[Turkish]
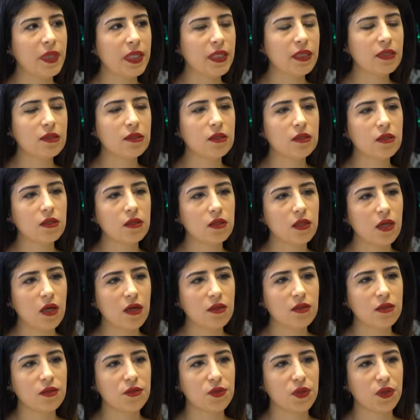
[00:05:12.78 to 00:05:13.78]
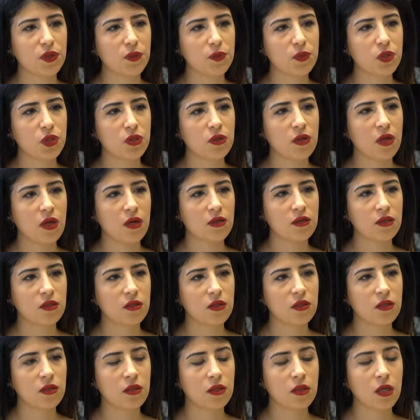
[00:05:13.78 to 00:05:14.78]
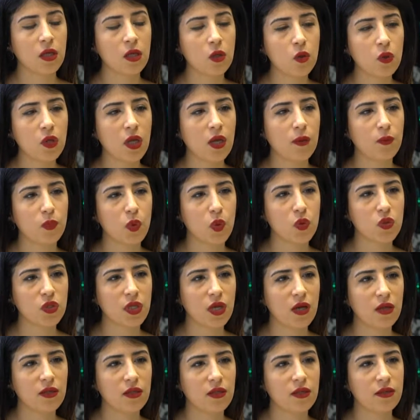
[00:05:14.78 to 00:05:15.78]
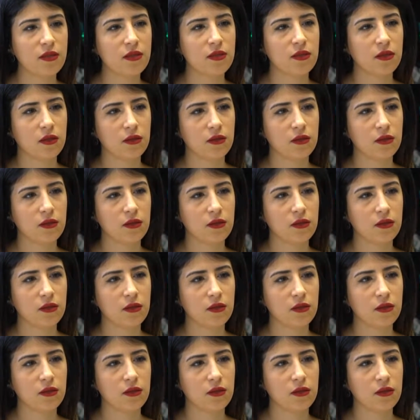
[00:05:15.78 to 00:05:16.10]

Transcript: Peki sizi diğer tasarımcılardan ayıran en önemli özelliğiniz